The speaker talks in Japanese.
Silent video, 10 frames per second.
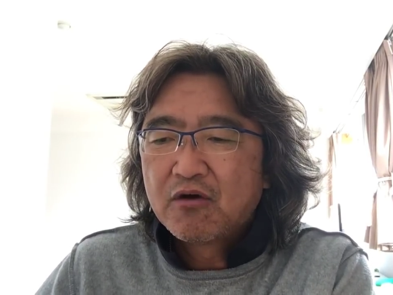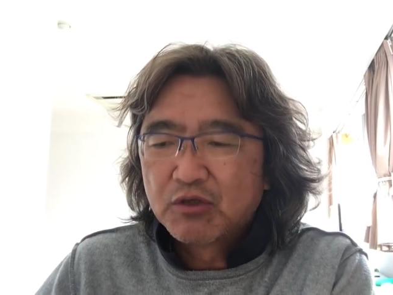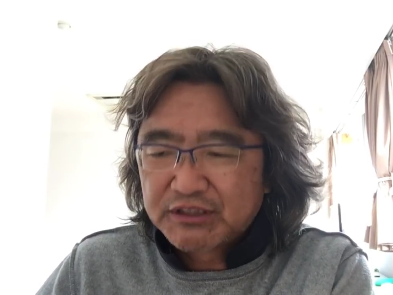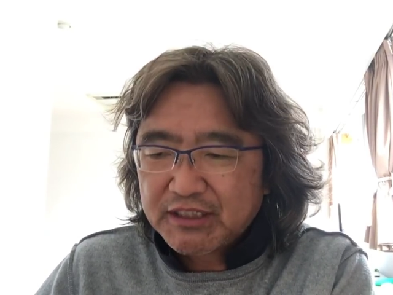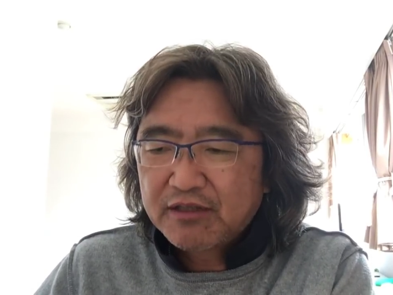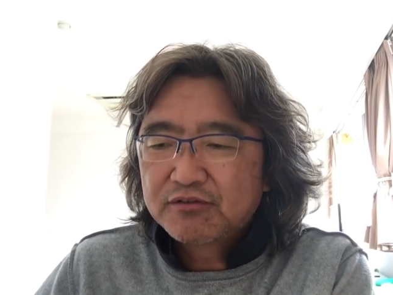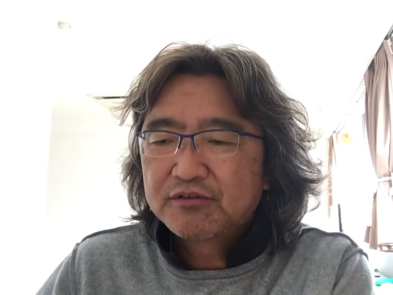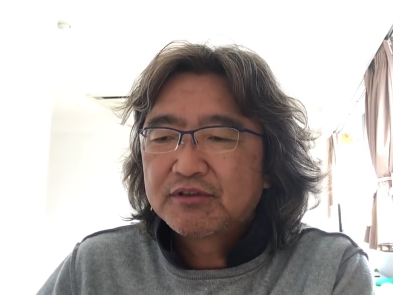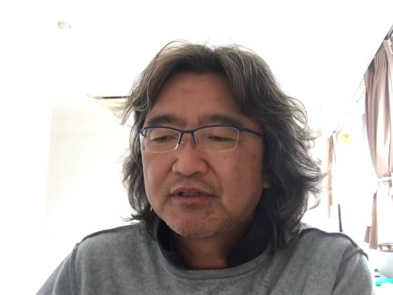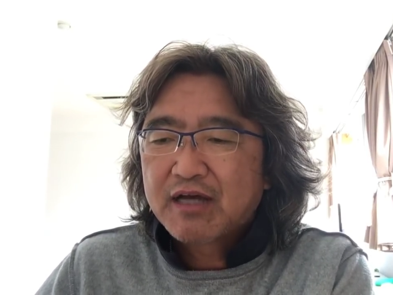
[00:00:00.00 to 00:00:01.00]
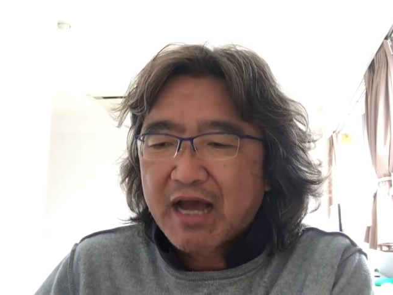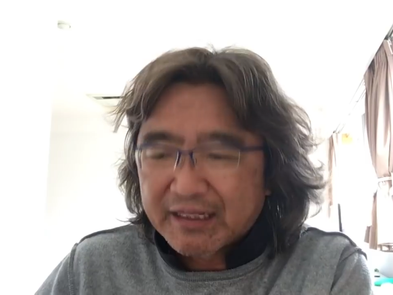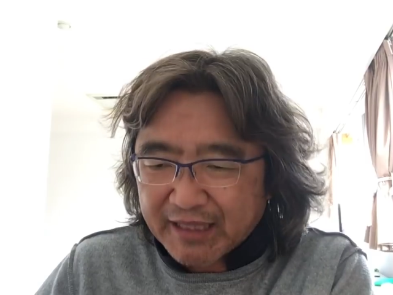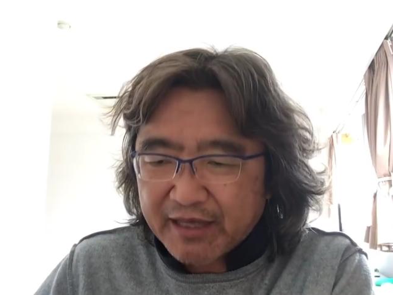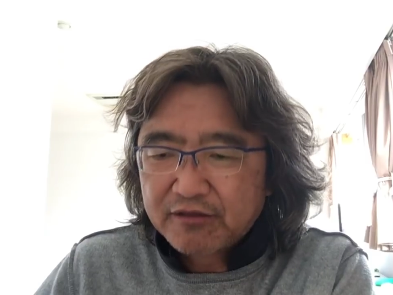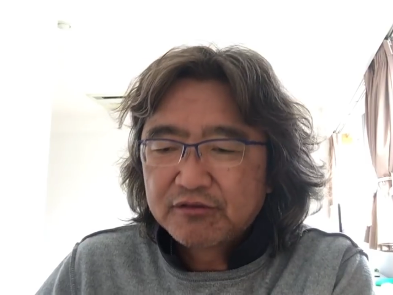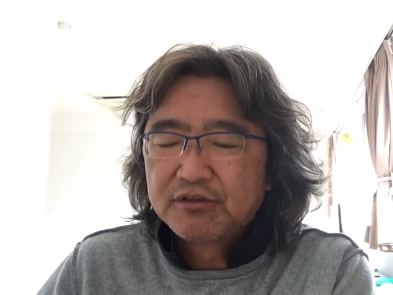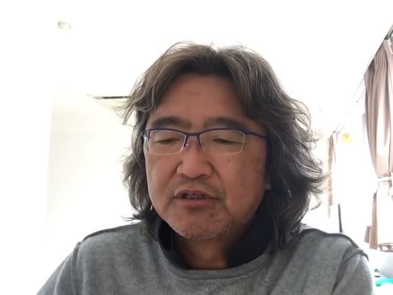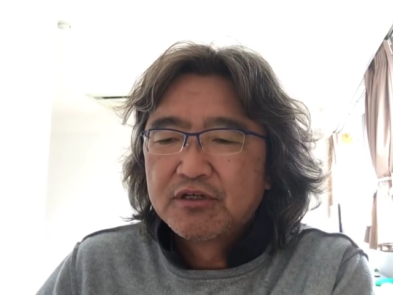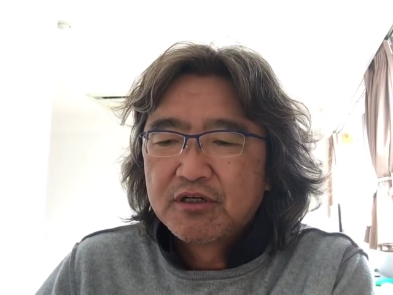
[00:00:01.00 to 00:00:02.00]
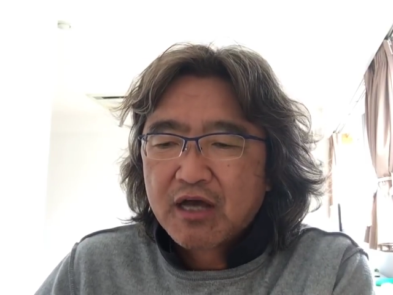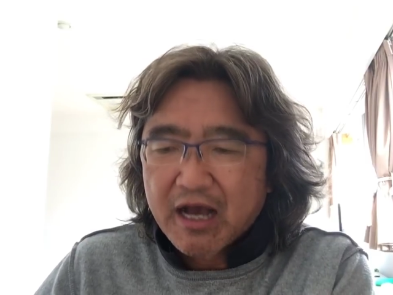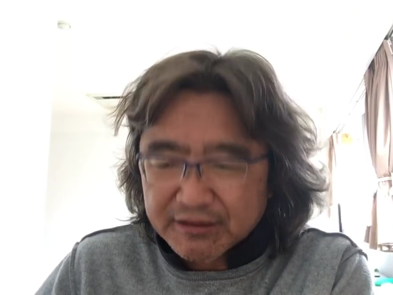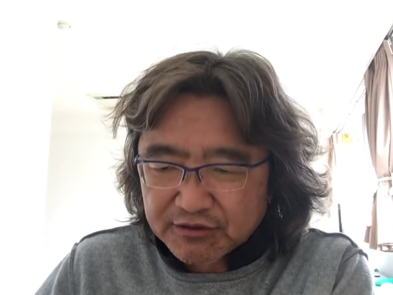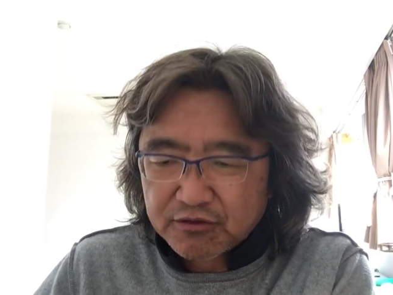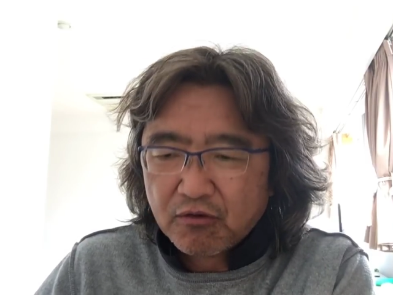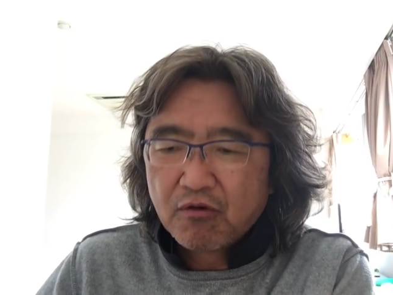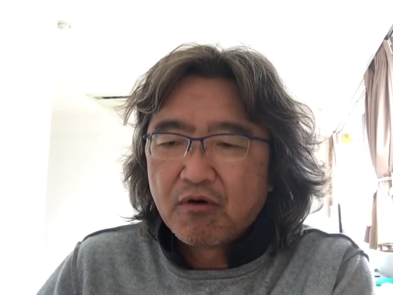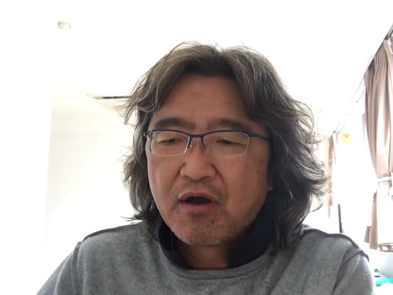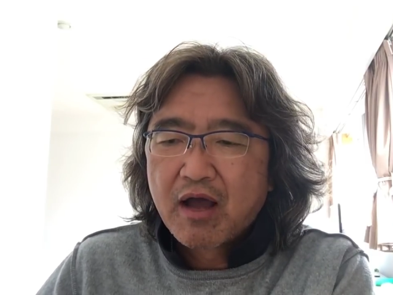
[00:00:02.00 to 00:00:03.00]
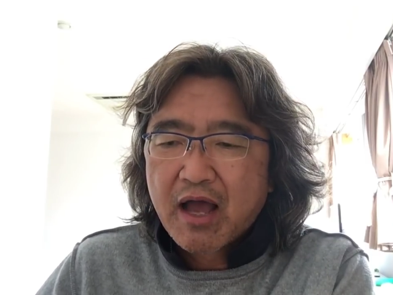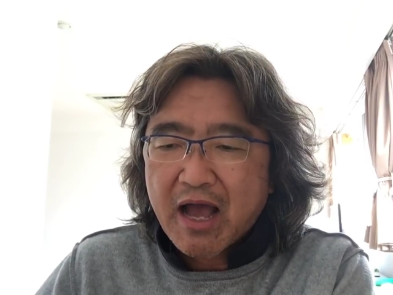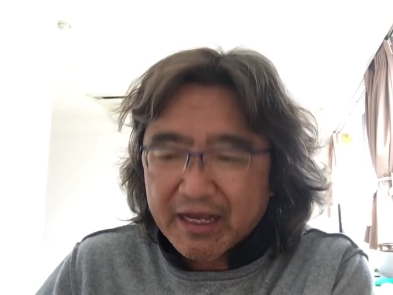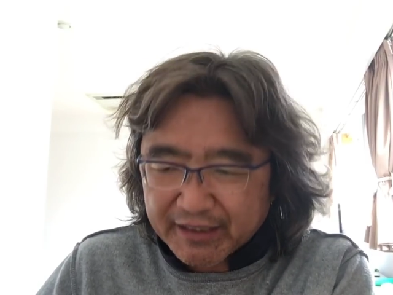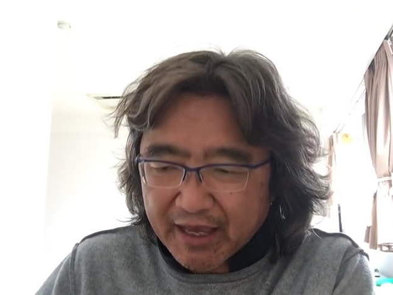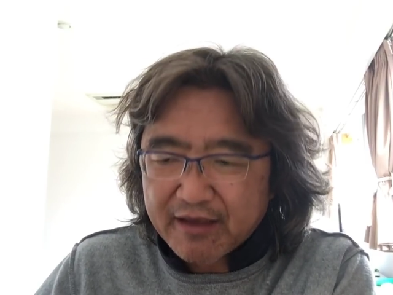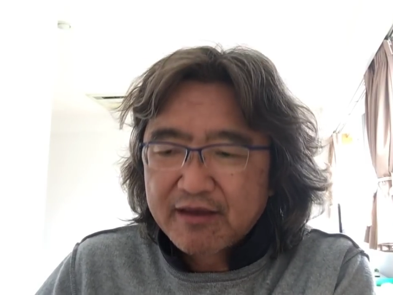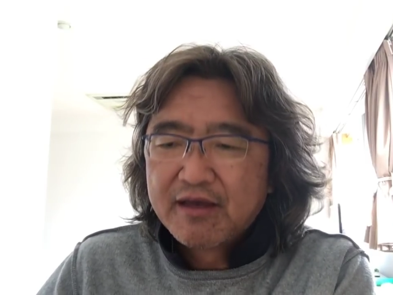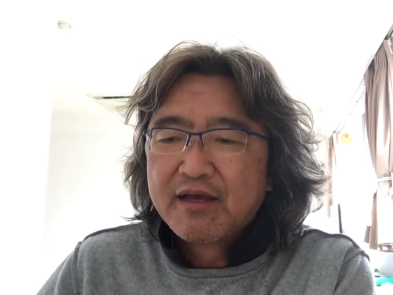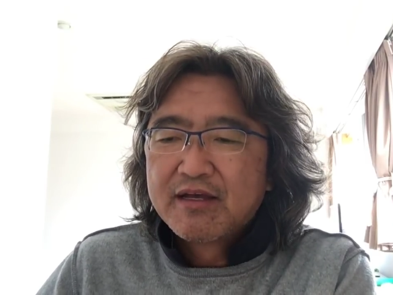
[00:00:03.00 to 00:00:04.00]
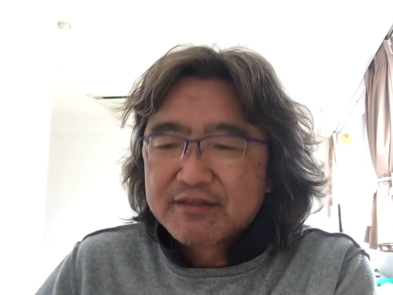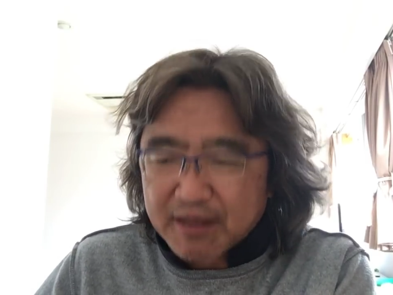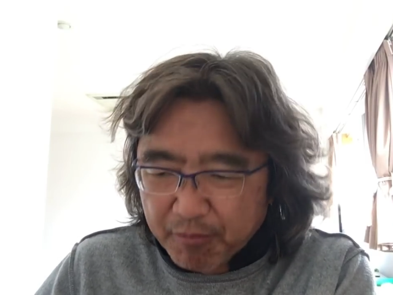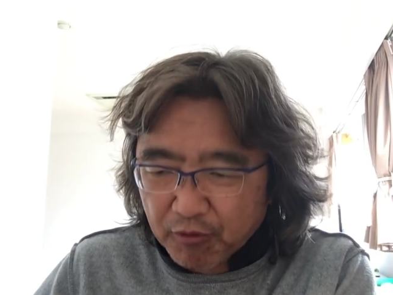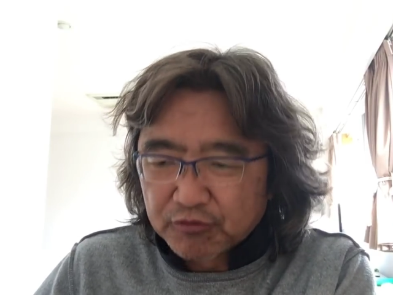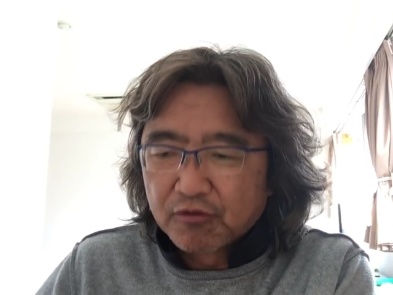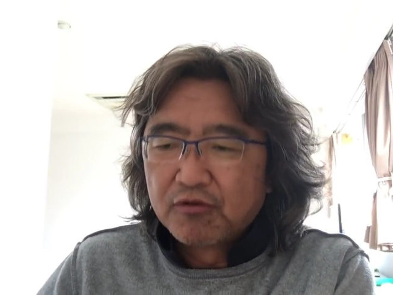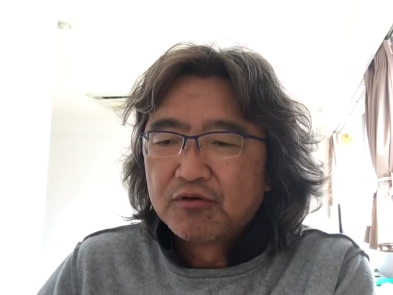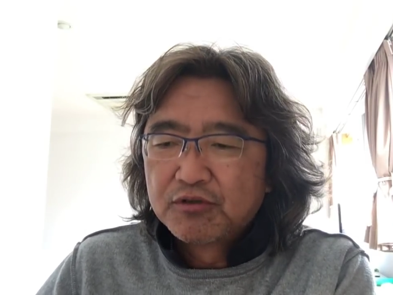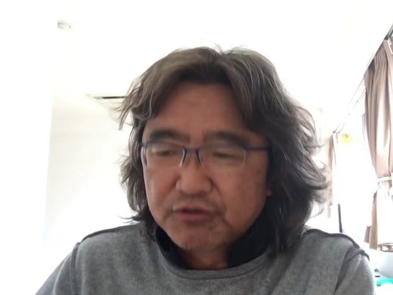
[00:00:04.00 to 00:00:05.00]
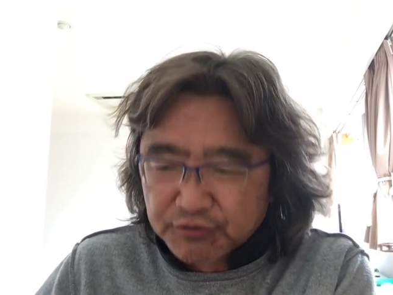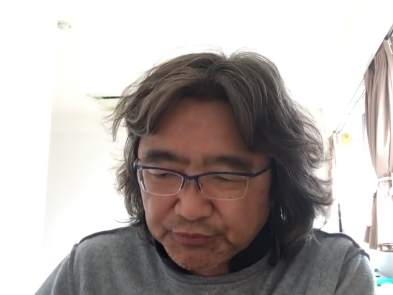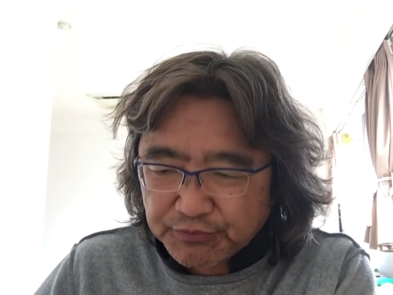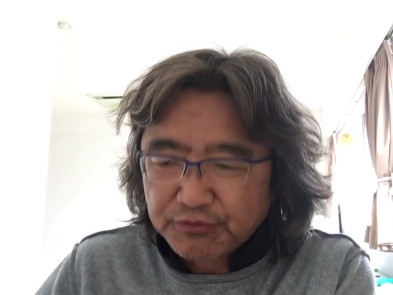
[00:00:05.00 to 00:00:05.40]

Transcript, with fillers: 教える与える発想発見サポート工夫